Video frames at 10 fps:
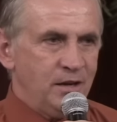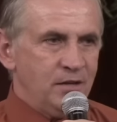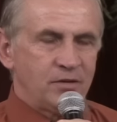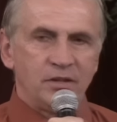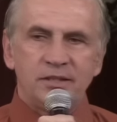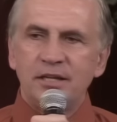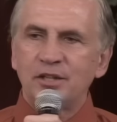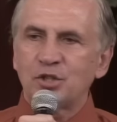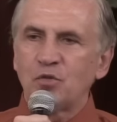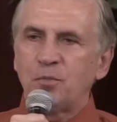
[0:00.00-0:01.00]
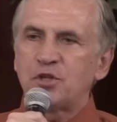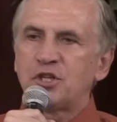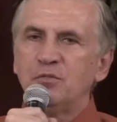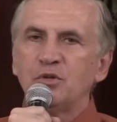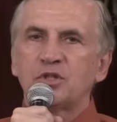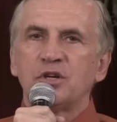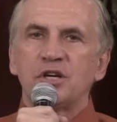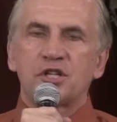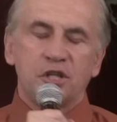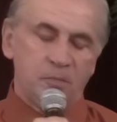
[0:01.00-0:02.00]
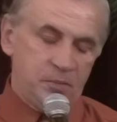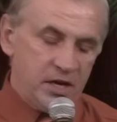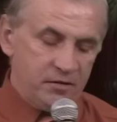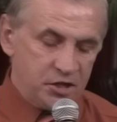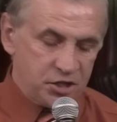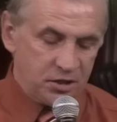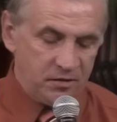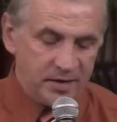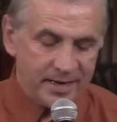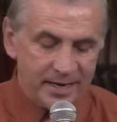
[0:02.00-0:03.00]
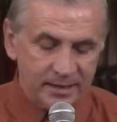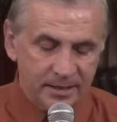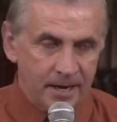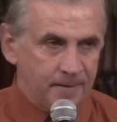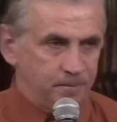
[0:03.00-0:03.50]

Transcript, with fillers: В конце концов, почему согрешил первый человек Адам?